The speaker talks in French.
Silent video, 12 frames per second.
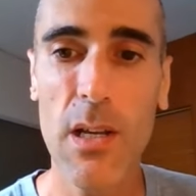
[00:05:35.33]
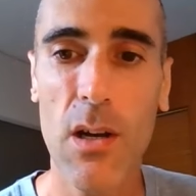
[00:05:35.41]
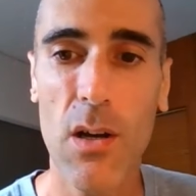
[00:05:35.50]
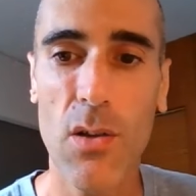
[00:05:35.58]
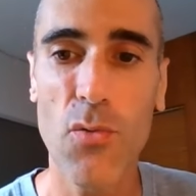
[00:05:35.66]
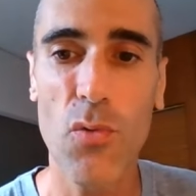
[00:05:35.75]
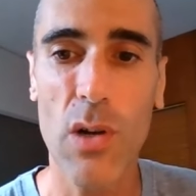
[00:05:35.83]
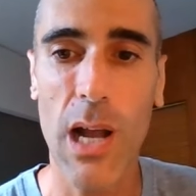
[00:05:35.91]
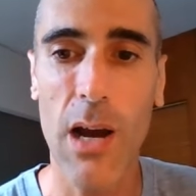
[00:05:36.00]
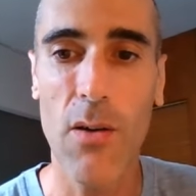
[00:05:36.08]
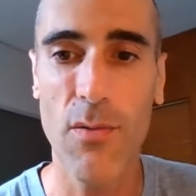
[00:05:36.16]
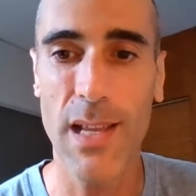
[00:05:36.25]
Euh, donc
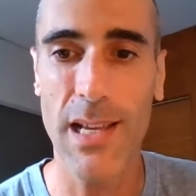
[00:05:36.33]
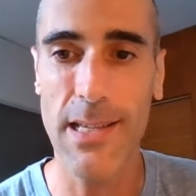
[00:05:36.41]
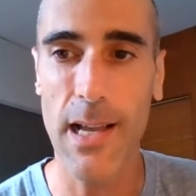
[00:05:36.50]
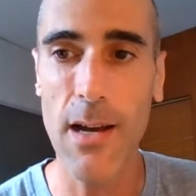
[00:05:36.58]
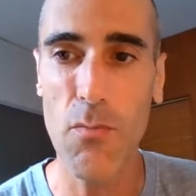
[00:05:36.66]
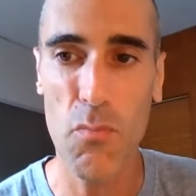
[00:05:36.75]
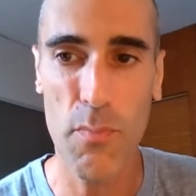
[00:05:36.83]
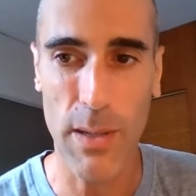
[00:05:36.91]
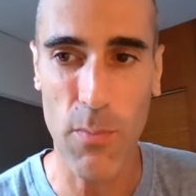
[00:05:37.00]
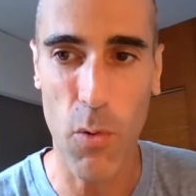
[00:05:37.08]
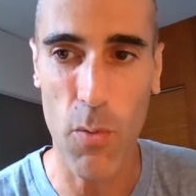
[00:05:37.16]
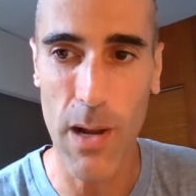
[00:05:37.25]
là on a ça, pas
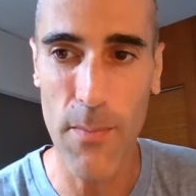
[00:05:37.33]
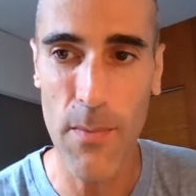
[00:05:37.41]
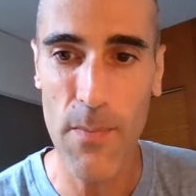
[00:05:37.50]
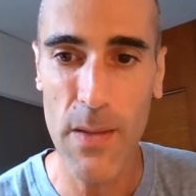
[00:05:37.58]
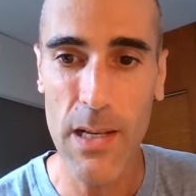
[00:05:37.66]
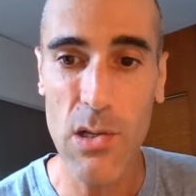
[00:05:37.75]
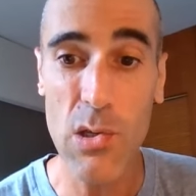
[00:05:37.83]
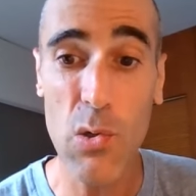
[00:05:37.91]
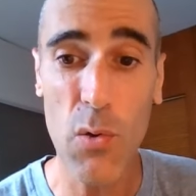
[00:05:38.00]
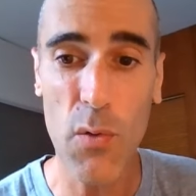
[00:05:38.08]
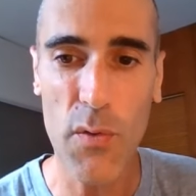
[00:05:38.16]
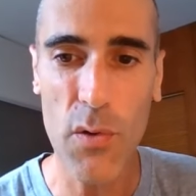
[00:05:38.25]
de problème.
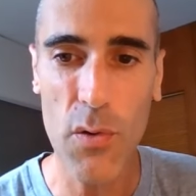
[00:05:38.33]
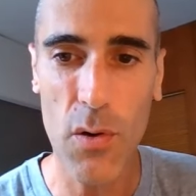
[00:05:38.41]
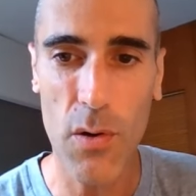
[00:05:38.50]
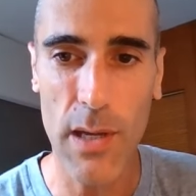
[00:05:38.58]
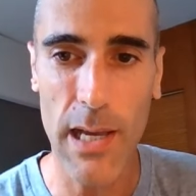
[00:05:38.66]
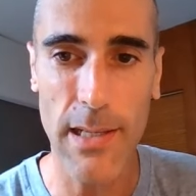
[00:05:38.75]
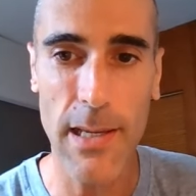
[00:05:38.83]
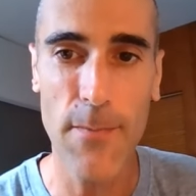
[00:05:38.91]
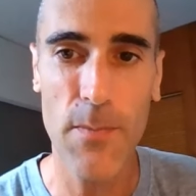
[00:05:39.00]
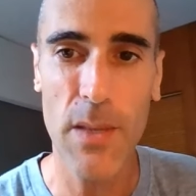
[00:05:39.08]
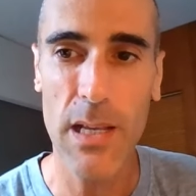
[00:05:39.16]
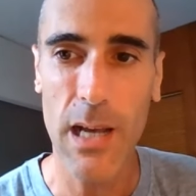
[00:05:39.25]
Sauf que, regardez,
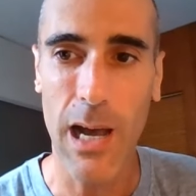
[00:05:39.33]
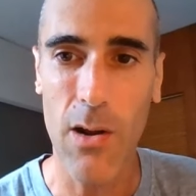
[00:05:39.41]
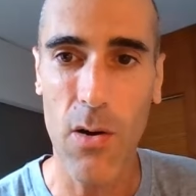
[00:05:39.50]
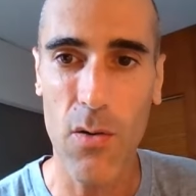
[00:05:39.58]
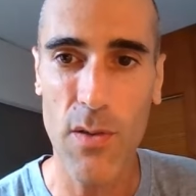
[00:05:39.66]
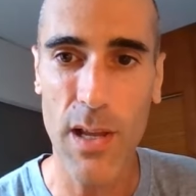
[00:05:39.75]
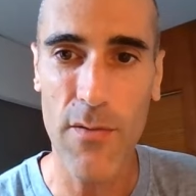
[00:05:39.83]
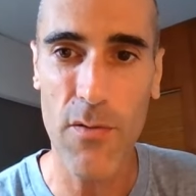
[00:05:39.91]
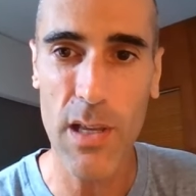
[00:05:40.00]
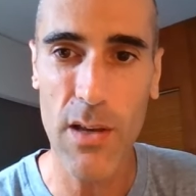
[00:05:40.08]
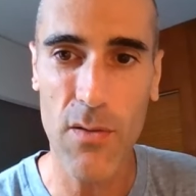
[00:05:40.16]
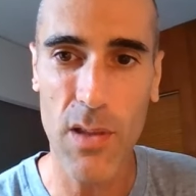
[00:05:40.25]
alors on a, vous
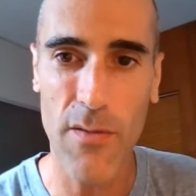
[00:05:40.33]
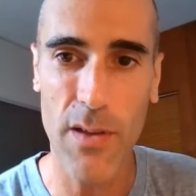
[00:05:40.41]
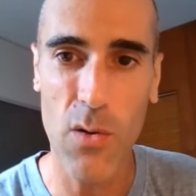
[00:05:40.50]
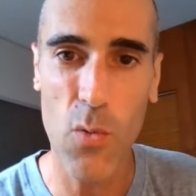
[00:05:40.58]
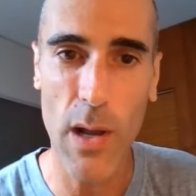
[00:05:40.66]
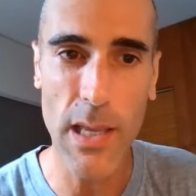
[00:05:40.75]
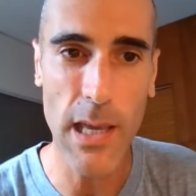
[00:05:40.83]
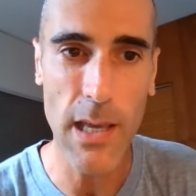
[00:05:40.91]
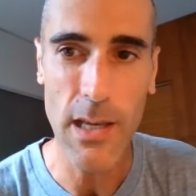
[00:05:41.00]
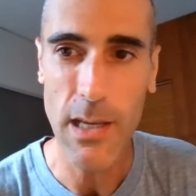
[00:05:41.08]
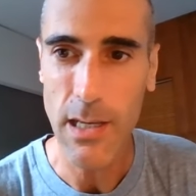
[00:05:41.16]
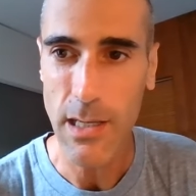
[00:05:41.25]
on avait loyer
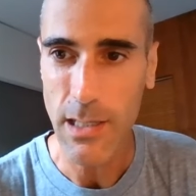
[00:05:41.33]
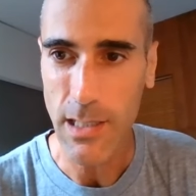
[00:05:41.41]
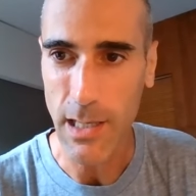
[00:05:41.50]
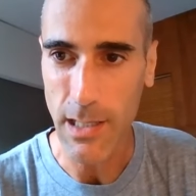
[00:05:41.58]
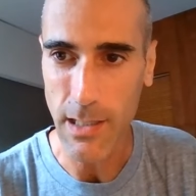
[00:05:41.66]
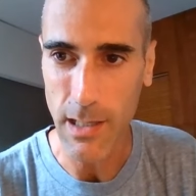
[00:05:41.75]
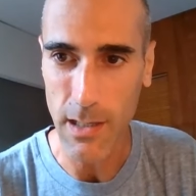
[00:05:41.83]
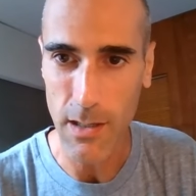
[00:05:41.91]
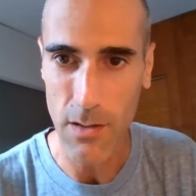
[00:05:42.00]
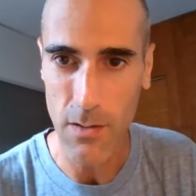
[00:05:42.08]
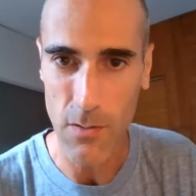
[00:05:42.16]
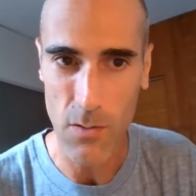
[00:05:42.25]
qui était
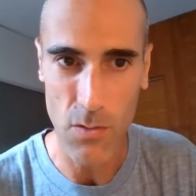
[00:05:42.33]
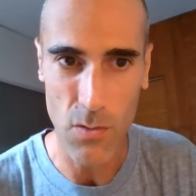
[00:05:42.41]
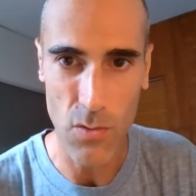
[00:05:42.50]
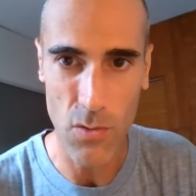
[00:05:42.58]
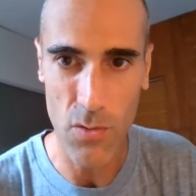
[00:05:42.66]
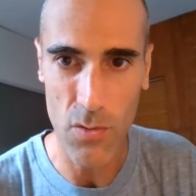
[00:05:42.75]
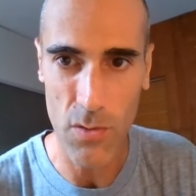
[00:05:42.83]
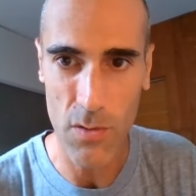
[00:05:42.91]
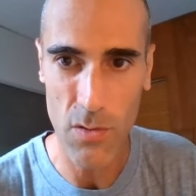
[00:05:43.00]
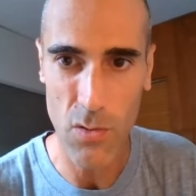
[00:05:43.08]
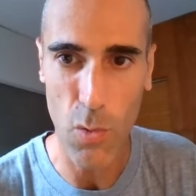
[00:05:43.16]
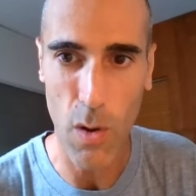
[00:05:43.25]
de
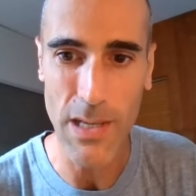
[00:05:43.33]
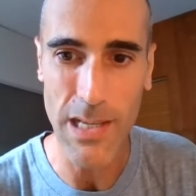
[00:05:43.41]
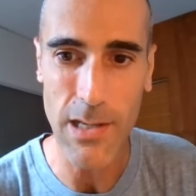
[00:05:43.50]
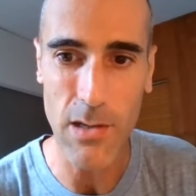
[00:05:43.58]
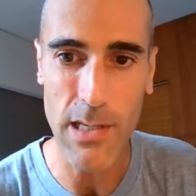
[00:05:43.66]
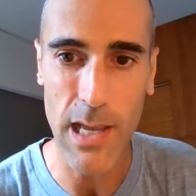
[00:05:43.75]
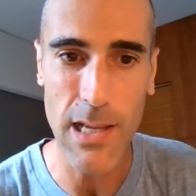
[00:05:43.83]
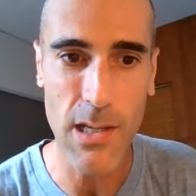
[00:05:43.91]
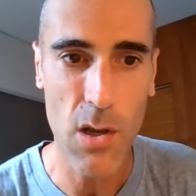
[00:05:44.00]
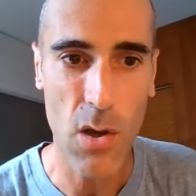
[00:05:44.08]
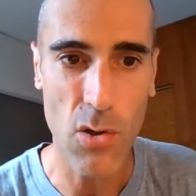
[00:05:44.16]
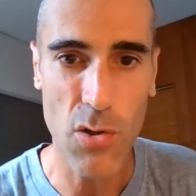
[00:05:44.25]
3116,
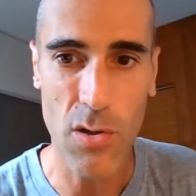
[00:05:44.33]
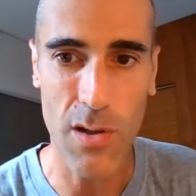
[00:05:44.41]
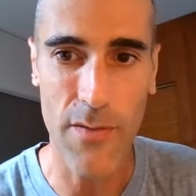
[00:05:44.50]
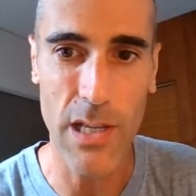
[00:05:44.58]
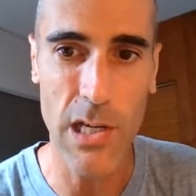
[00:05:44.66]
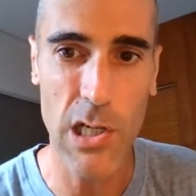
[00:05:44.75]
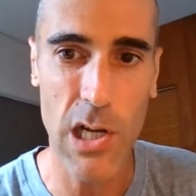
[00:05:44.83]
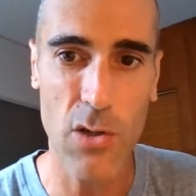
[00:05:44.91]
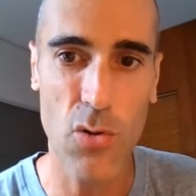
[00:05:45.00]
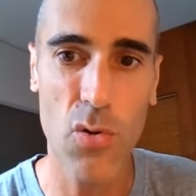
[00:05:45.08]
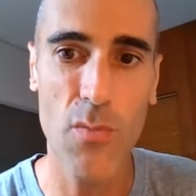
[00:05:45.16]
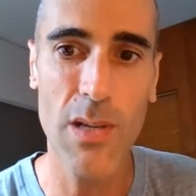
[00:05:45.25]
ensuite on avait des charges
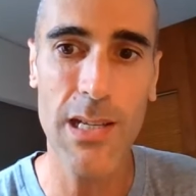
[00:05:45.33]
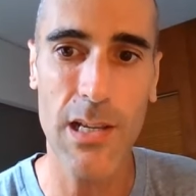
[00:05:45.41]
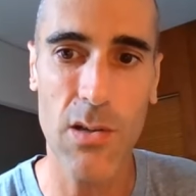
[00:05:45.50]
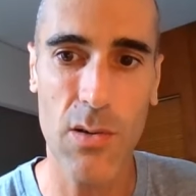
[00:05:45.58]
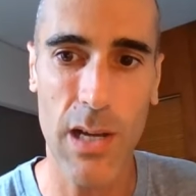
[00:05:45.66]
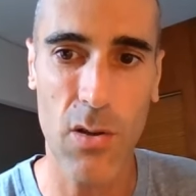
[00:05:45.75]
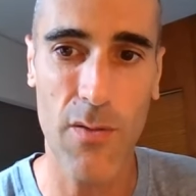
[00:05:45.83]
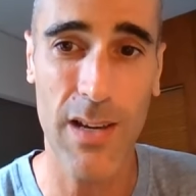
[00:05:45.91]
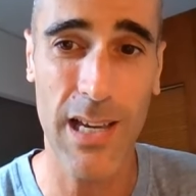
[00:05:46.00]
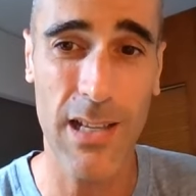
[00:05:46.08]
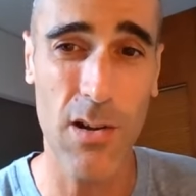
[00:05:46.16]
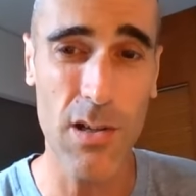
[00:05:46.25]
de
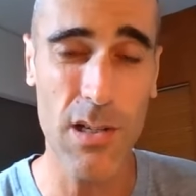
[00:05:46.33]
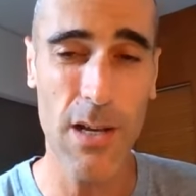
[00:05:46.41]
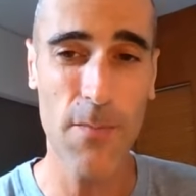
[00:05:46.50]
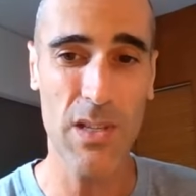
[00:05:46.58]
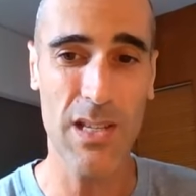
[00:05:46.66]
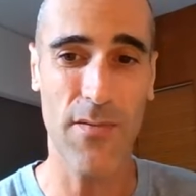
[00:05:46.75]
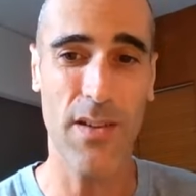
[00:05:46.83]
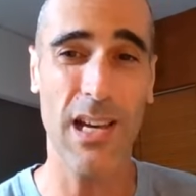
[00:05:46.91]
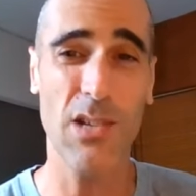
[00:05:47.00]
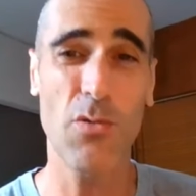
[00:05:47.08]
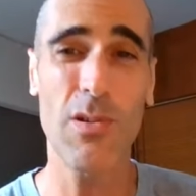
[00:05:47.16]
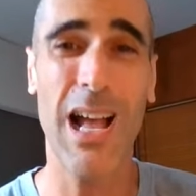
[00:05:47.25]
2594, ça fait un
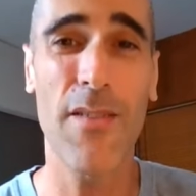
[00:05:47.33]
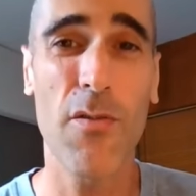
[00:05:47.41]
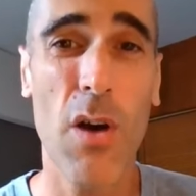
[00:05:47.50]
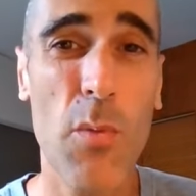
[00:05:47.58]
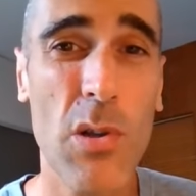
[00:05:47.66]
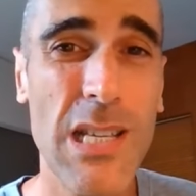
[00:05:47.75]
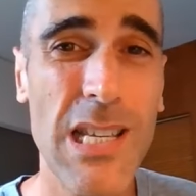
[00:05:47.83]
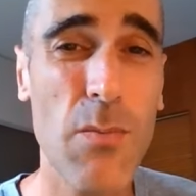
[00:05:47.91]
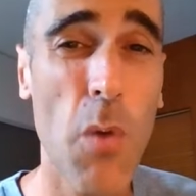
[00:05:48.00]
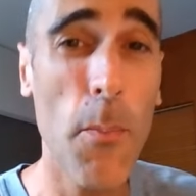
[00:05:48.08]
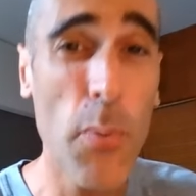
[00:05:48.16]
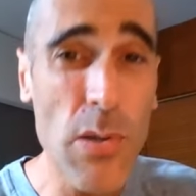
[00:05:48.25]
résultat avant
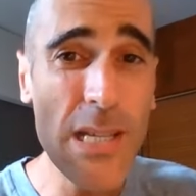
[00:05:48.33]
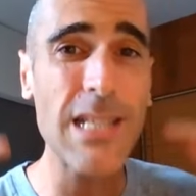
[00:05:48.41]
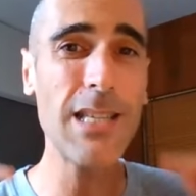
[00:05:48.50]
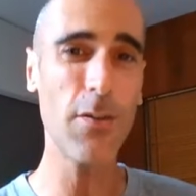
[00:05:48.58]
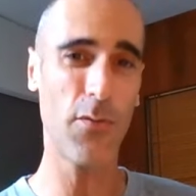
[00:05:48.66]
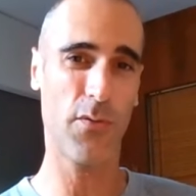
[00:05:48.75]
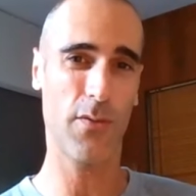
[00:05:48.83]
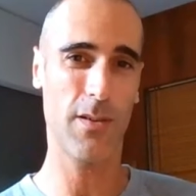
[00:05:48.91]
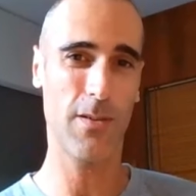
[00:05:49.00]
amortissement positif.